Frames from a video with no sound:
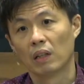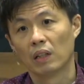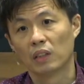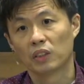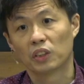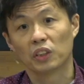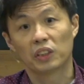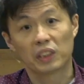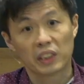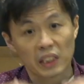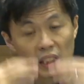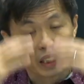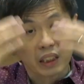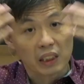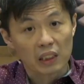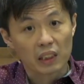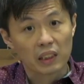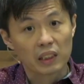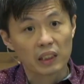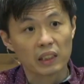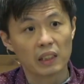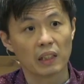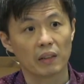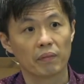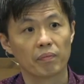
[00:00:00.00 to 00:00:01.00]
是清
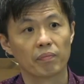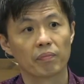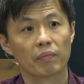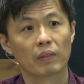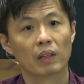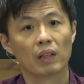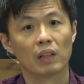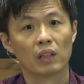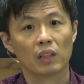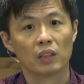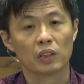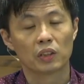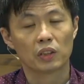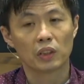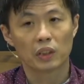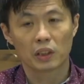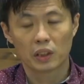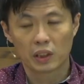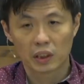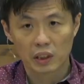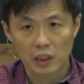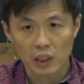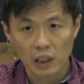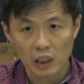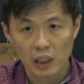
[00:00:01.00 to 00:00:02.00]
晰的，是
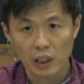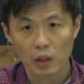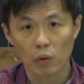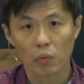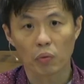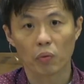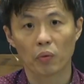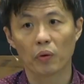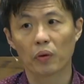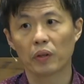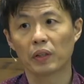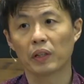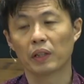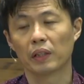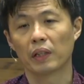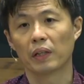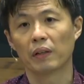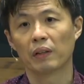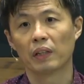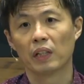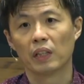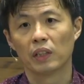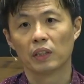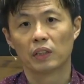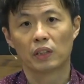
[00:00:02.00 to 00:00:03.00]
心里火热的，
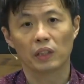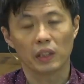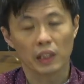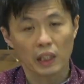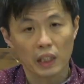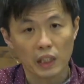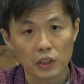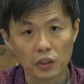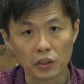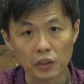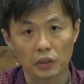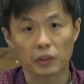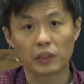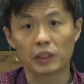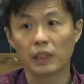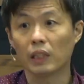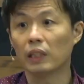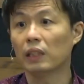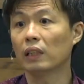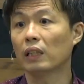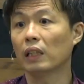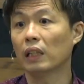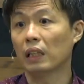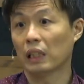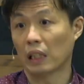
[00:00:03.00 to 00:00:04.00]
是意志
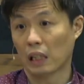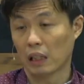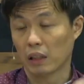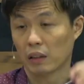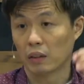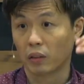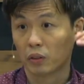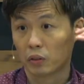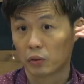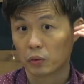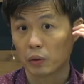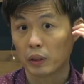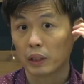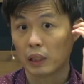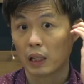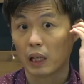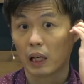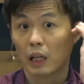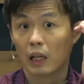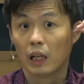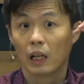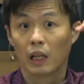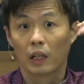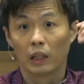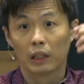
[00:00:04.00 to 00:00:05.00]
坚定的。嗯，所以
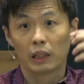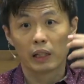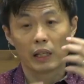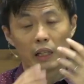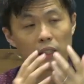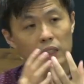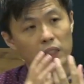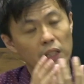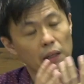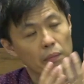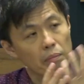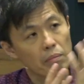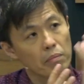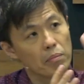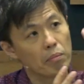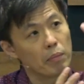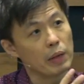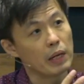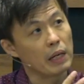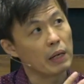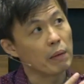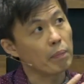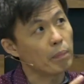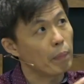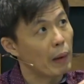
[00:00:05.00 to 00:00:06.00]
呢，你先
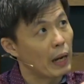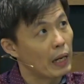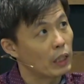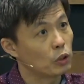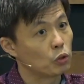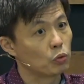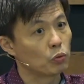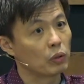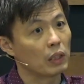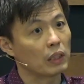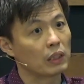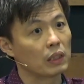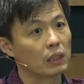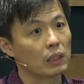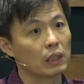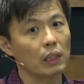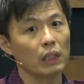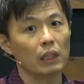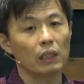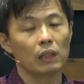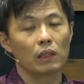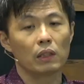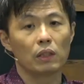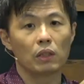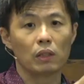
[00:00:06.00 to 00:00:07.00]
明白主的旨
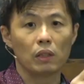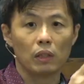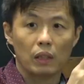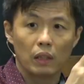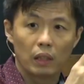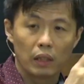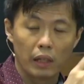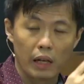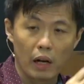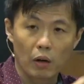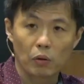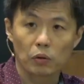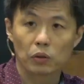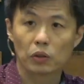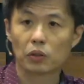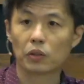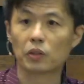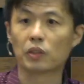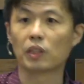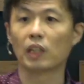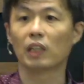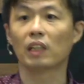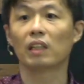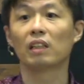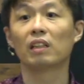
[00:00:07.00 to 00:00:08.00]
意，你要
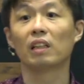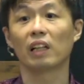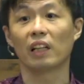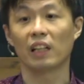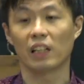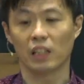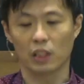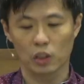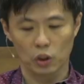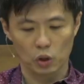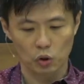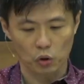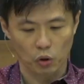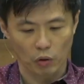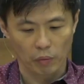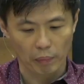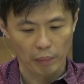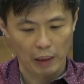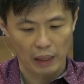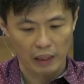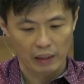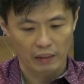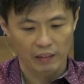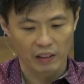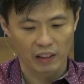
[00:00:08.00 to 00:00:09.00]
圣灵充
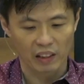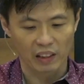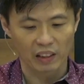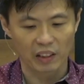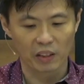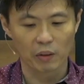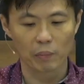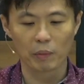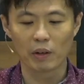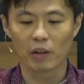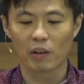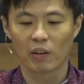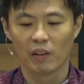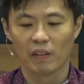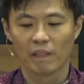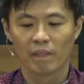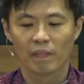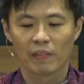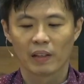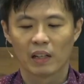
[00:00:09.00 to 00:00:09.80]
满啊，有没有？